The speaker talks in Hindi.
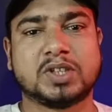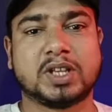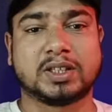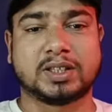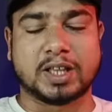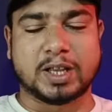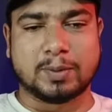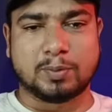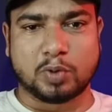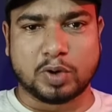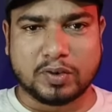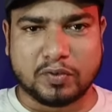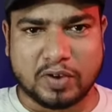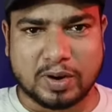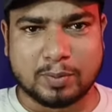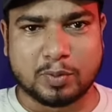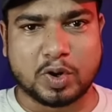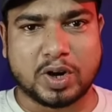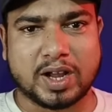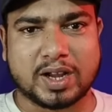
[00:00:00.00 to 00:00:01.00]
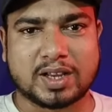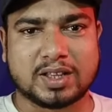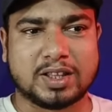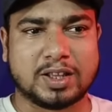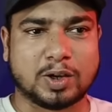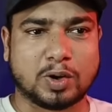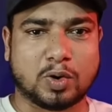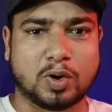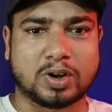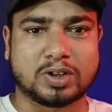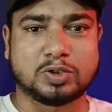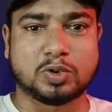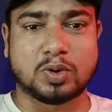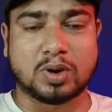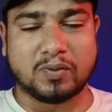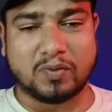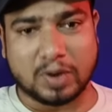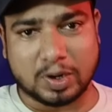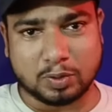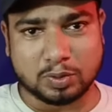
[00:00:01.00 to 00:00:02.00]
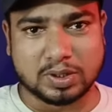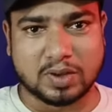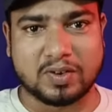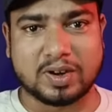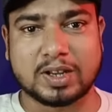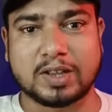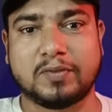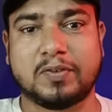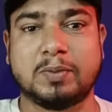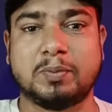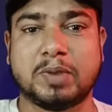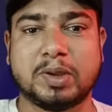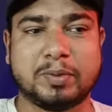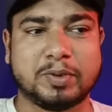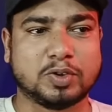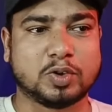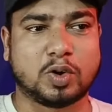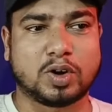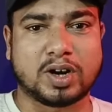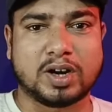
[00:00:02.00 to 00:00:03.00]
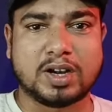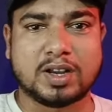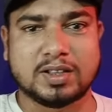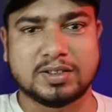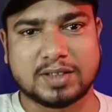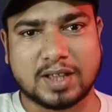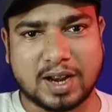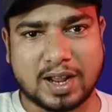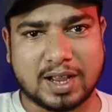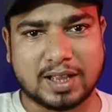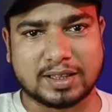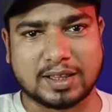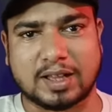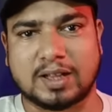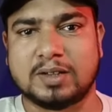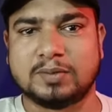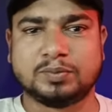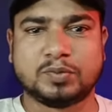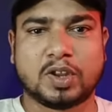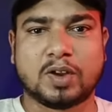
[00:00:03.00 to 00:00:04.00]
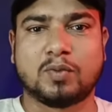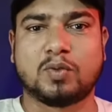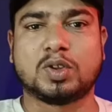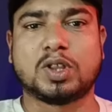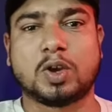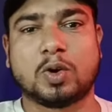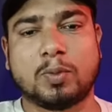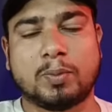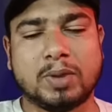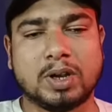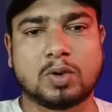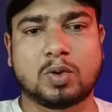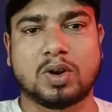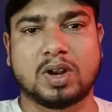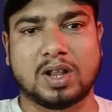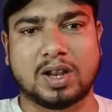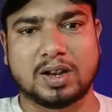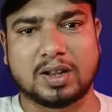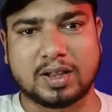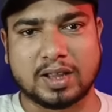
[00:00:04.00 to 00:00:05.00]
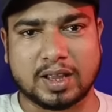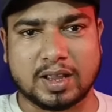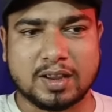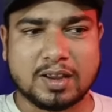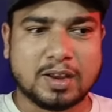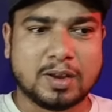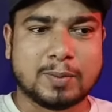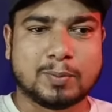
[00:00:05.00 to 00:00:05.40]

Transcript: या थेरी पूरी फिल्म उठा के देख लो और जो वरुण धवन की फिल्म बेबी जॉन का टीज़र आया था वो देखो बिल्कुल अलग है